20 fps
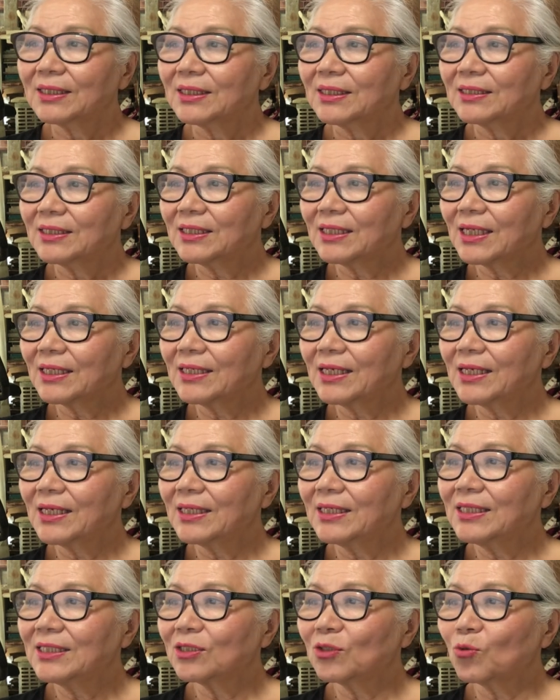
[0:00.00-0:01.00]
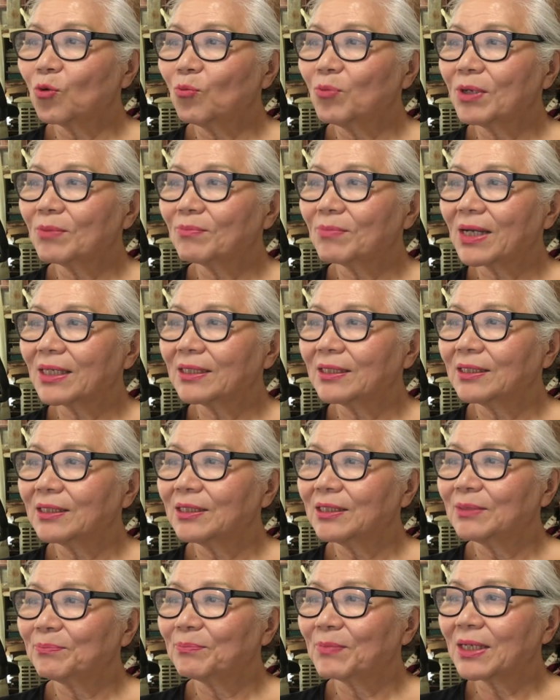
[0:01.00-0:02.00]
지난해
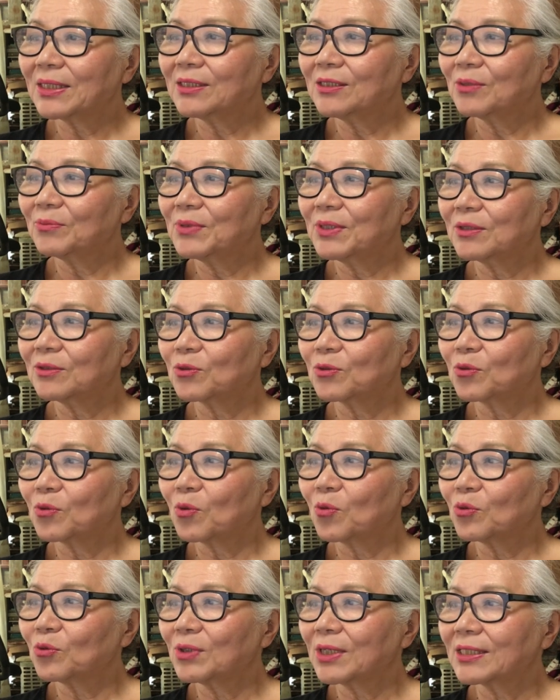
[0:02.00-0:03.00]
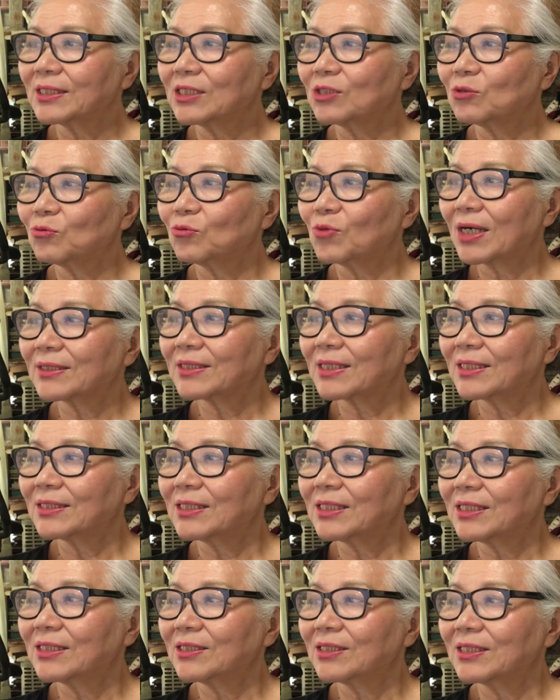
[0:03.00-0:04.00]
2,500만여 명으로 코로나19 확산
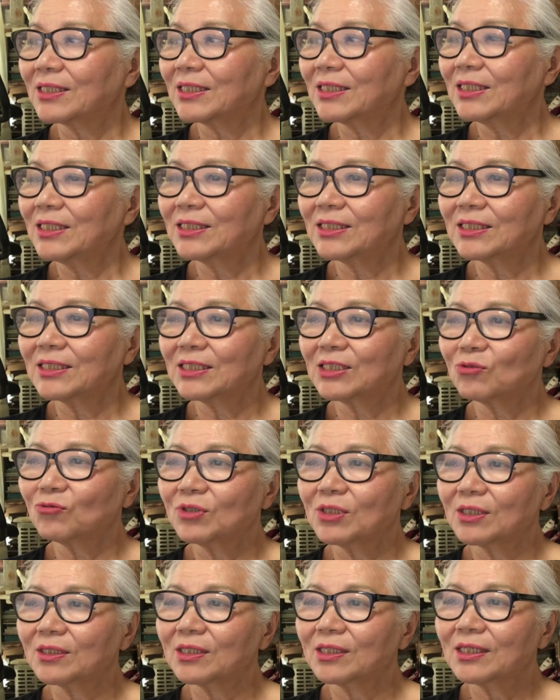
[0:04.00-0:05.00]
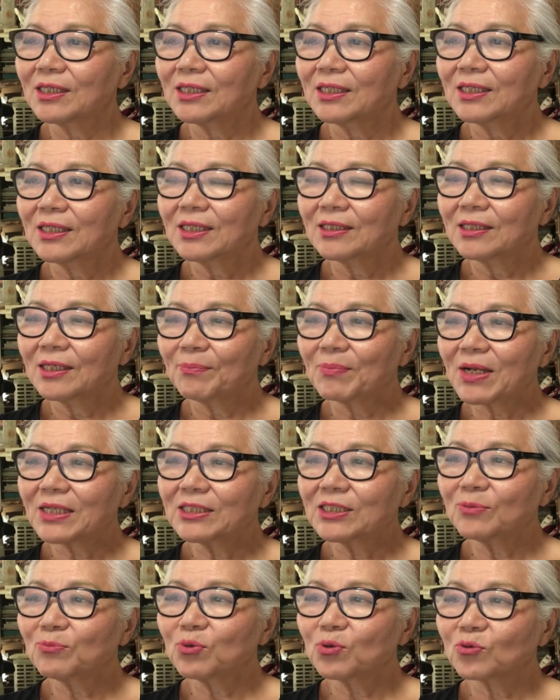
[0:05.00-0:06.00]
직전이 2019년에
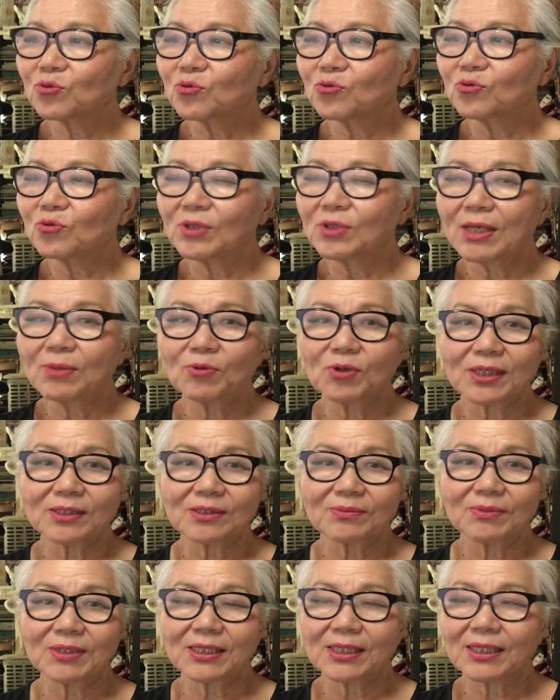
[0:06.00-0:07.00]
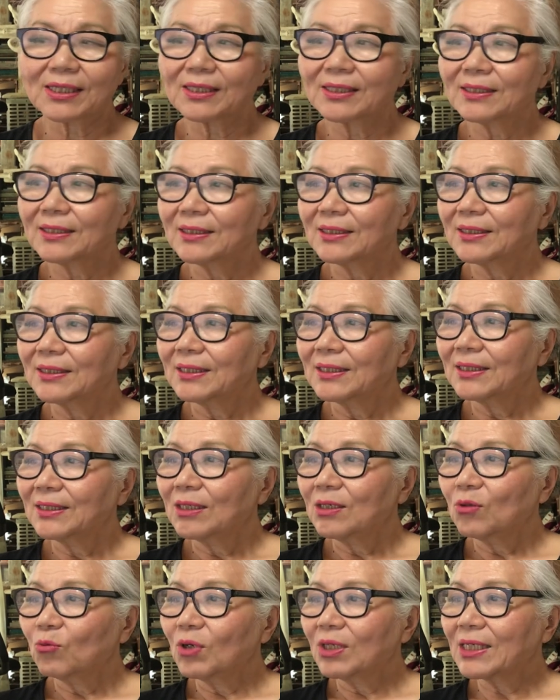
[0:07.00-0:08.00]
80% 수준을 회복했습니다.
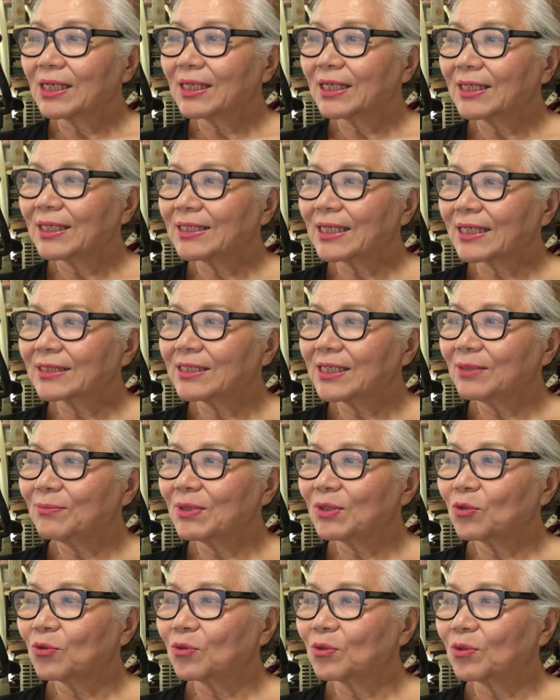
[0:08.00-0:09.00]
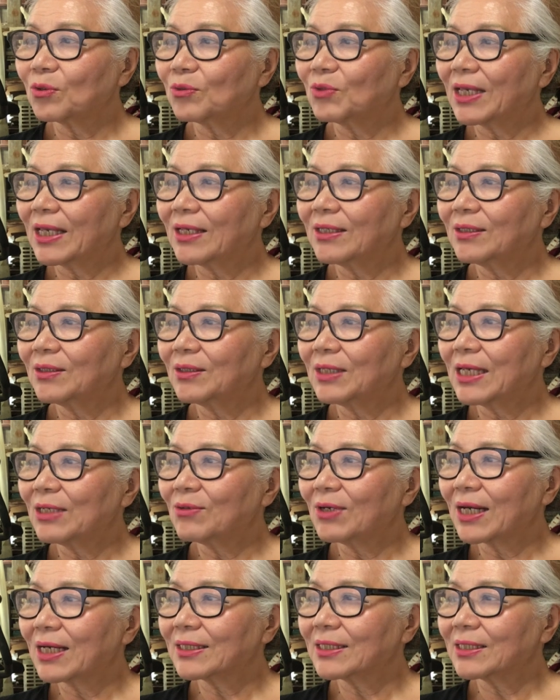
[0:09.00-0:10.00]
원화가 약세임에도
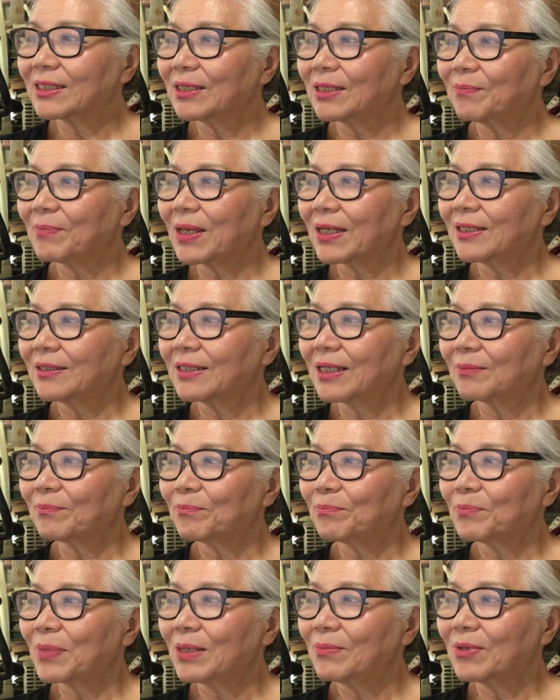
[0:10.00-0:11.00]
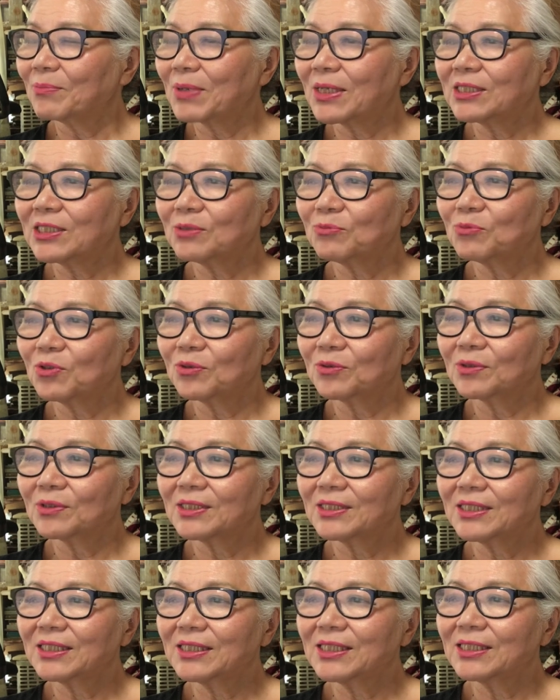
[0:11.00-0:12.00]
엔화 가격이 100엔당 880원
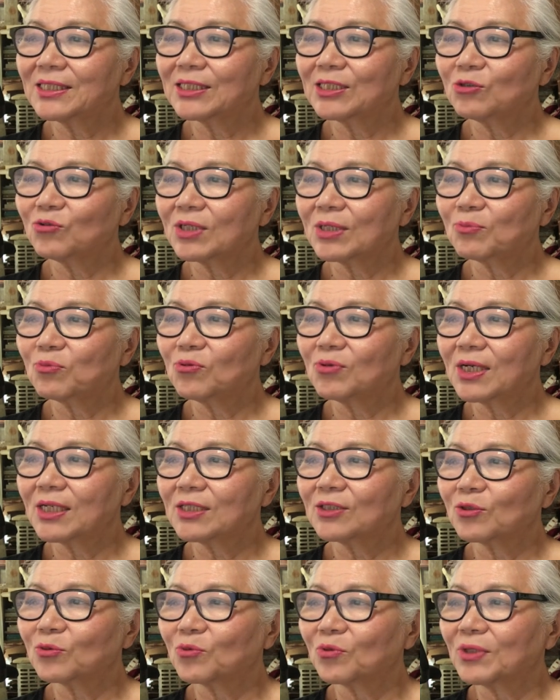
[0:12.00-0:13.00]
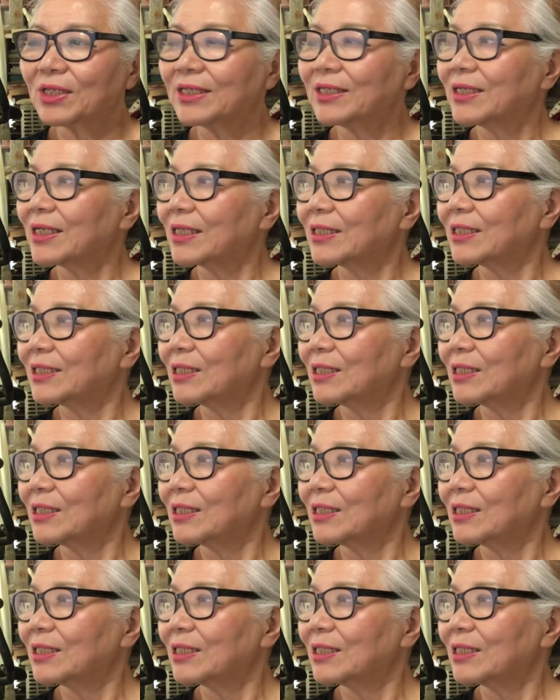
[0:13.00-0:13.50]
7일 기준에 불과할 정도로 내려갔기